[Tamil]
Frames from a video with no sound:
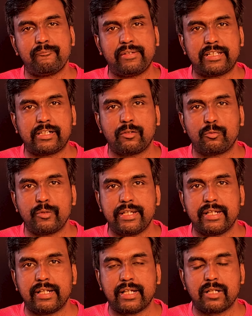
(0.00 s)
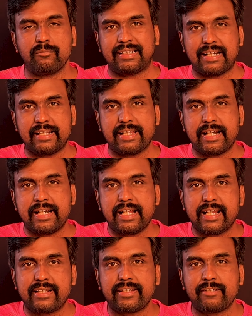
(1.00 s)
அமைந்திருக்கக்கூடிய நகரம் கடந்த
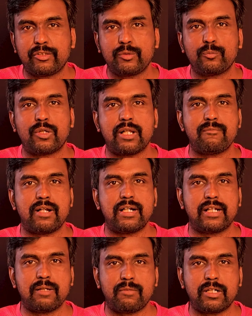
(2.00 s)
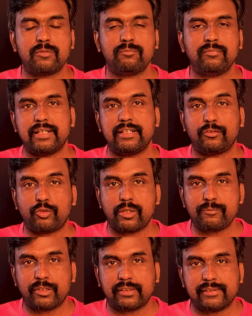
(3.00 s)
இரண்டாயிரத்தி இருபத்தி மூணாம் ஆண்டில் மட்டும் அந்த
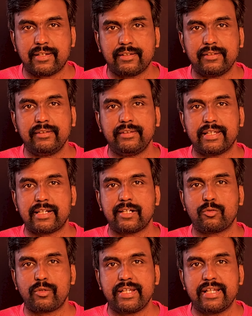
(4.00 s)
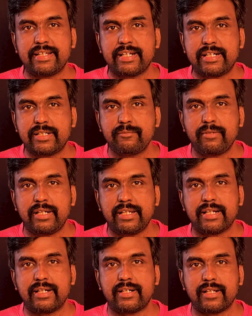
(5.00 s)
துறைமுகத்திலிருந்து ஏறக்குறைய எட்டு
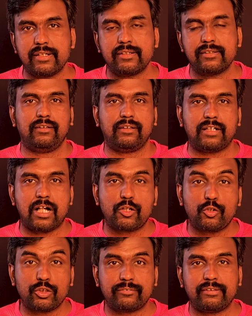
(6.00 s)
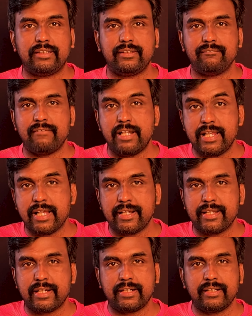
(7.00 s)
மில்லியன் டன் கார்கோஸ் வந்து
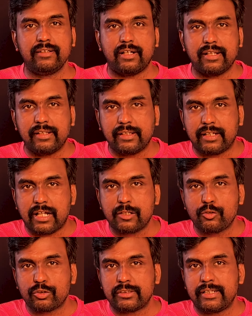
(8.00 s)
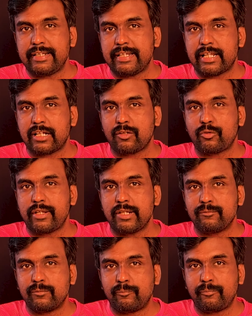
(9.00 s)
வெளியாகியிருக்கு அந்த கார்கோஸில் ஏறக்குறைய
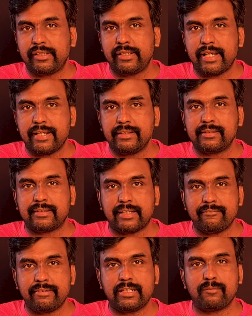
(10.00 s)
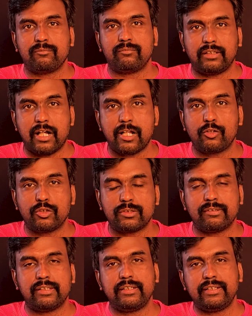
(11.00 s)
முப்பத்தி ஐந்து சதவீதம் கார்கோஸ்
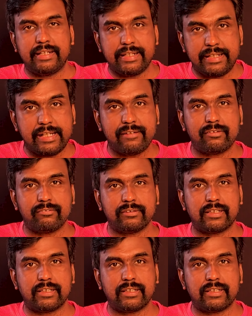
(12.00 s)
வந்து இந்தியாவுக்கு